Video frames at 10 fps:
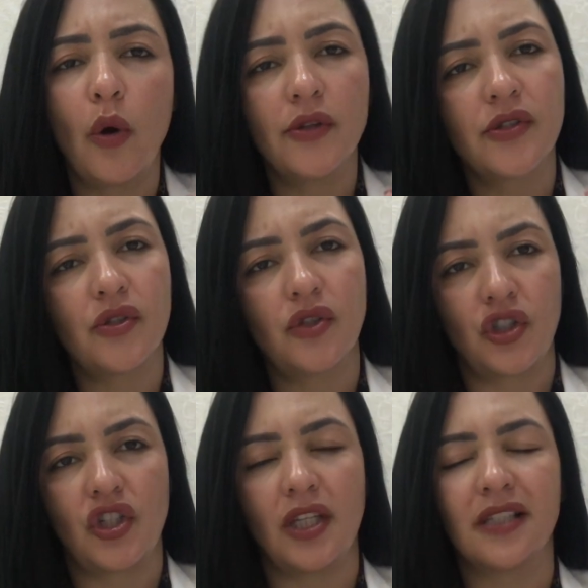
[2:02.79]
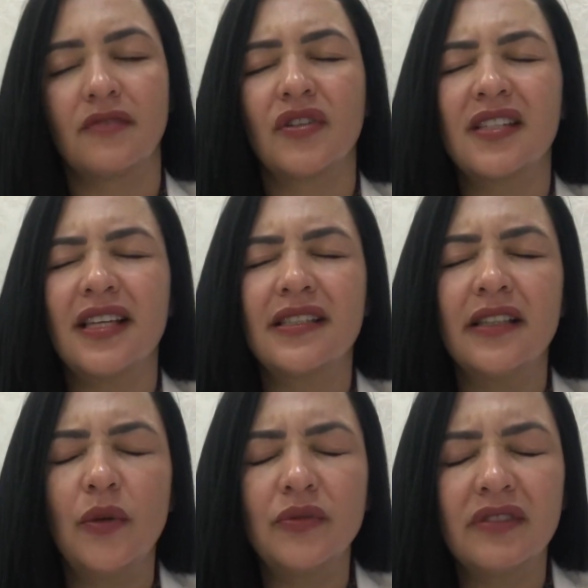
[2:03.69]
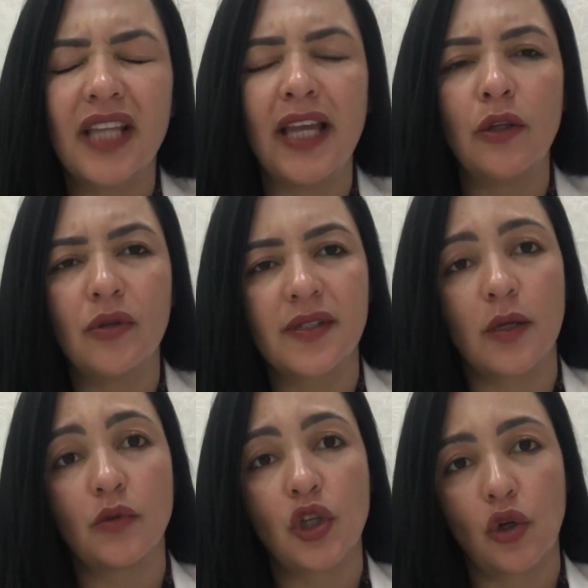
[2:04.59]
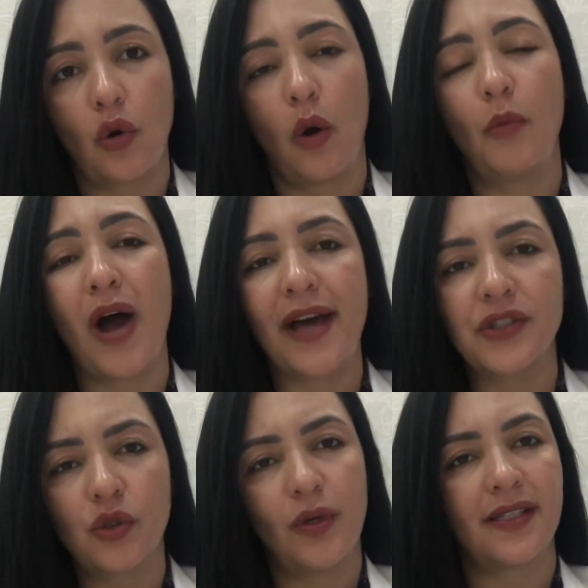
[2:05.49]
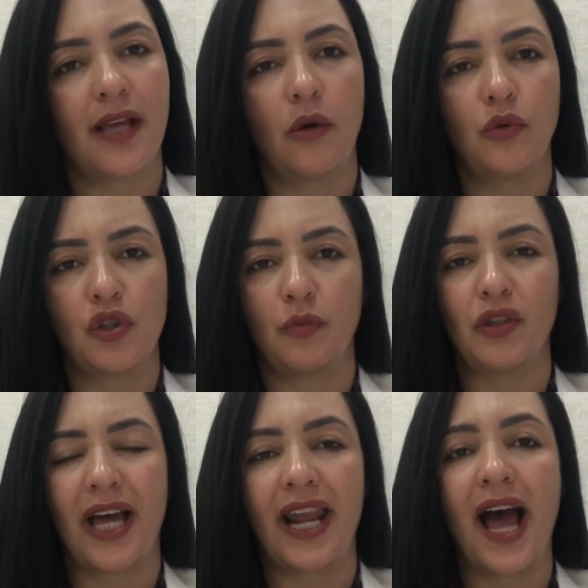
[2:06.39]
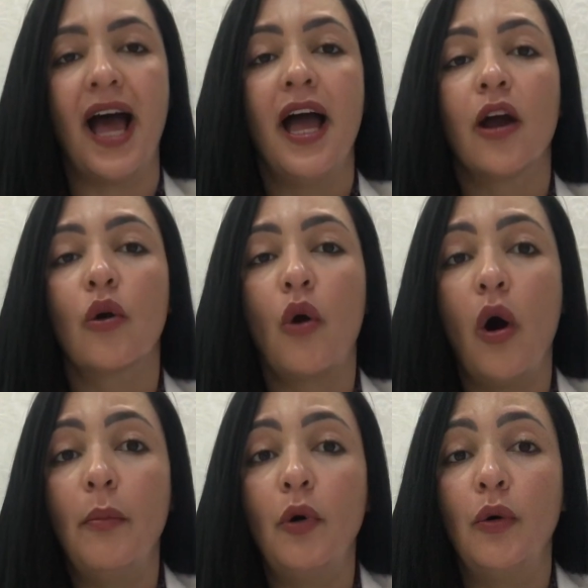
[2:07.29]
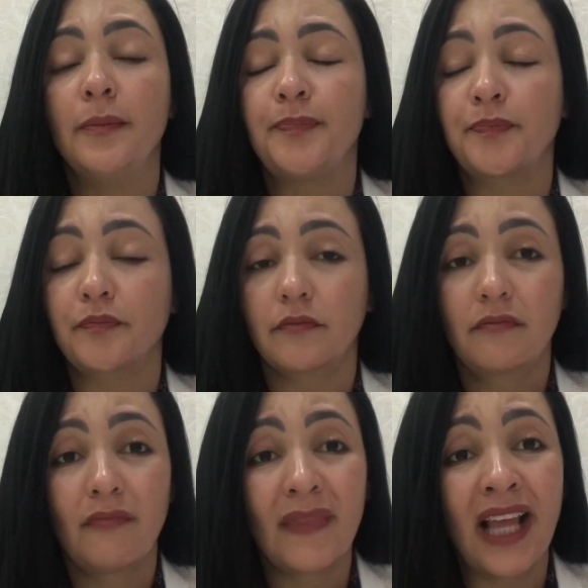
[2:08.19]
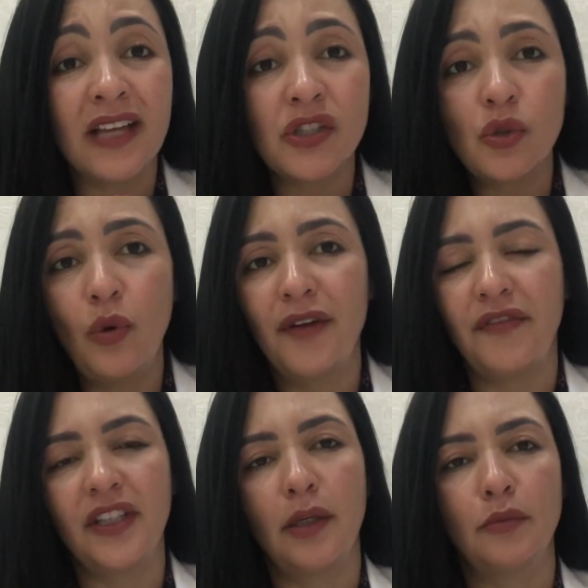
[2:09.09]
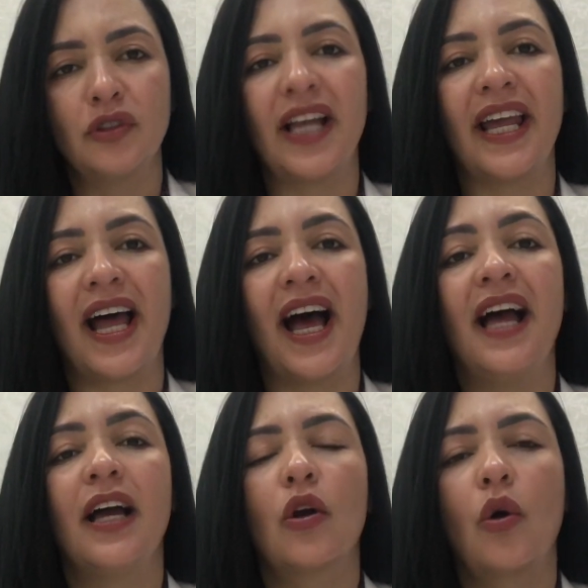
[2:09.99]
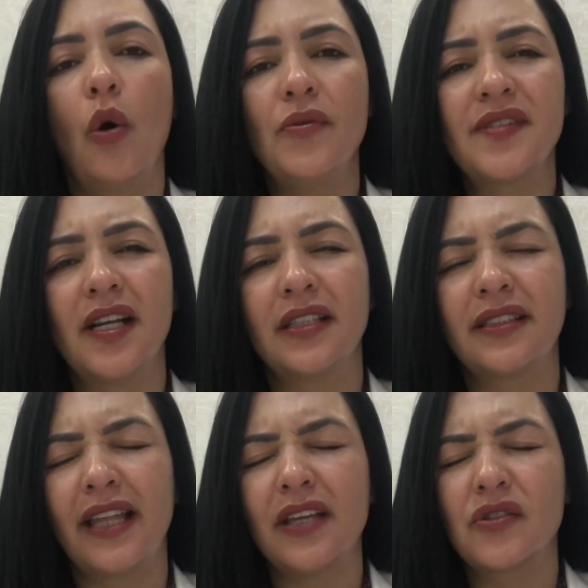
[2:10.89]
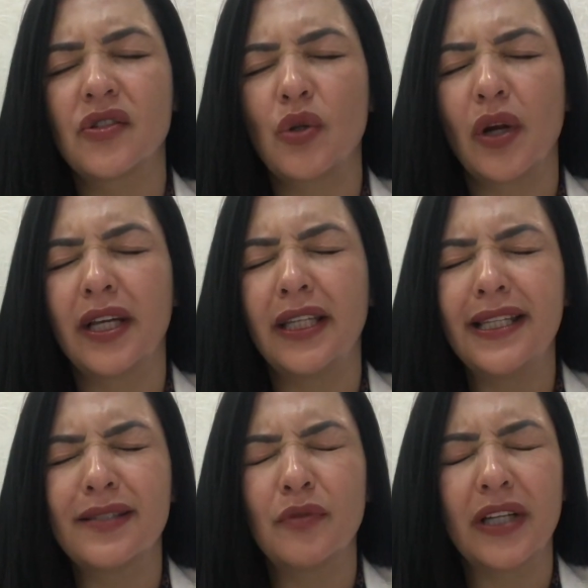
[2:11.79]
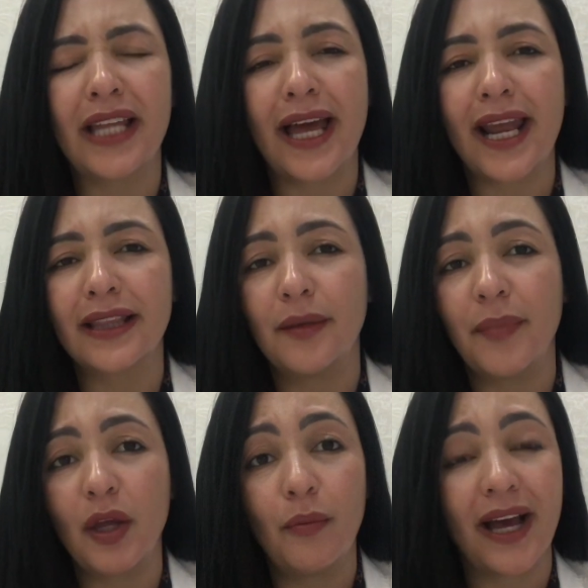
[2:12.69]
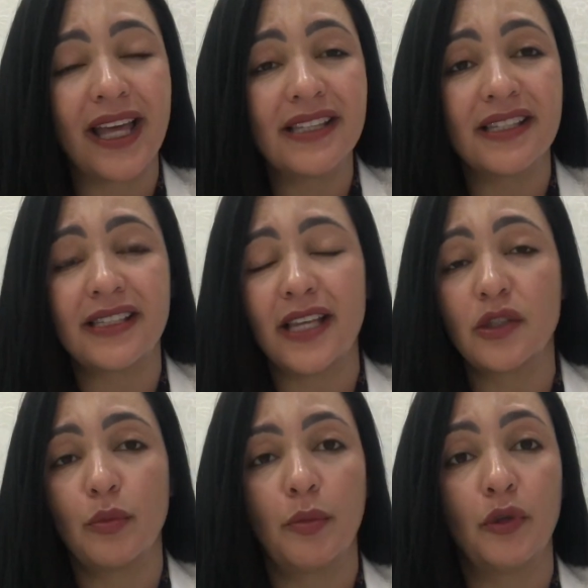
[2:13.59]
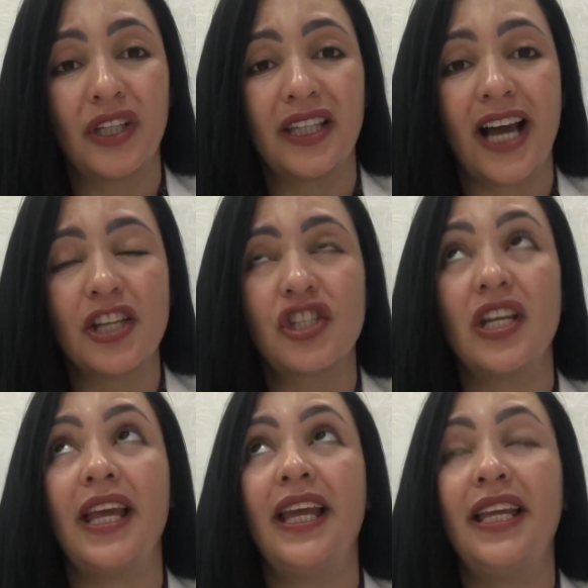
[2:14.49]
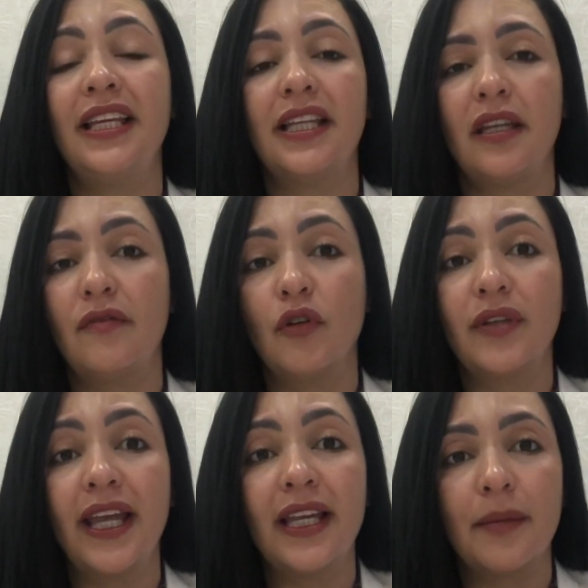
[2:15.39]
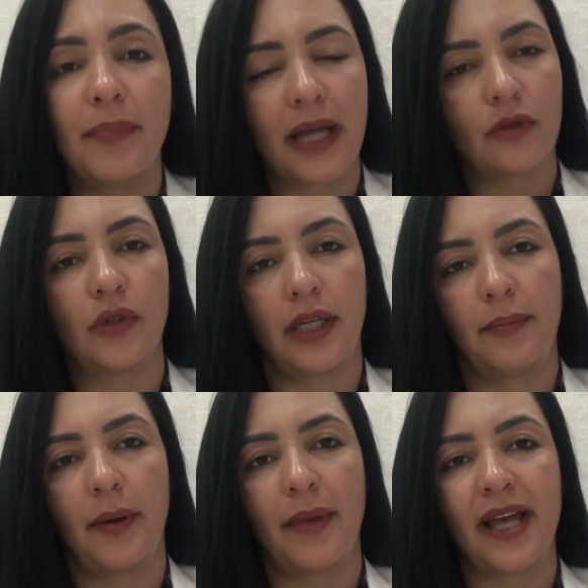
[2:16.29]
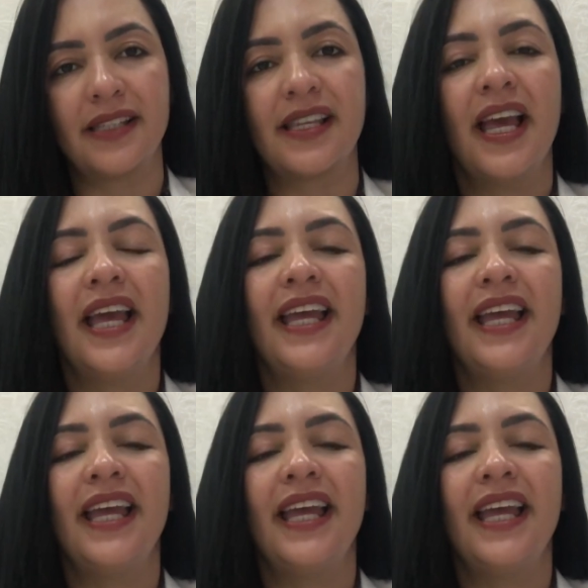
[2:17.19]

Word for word: todos os dias. Vocês não têm noção de como a sua saúde mudará, como a sua vida mudará. Com certeza, o seu organismo criará também uma resistência, uma imunidade incrível. Nem gripato gripa mais.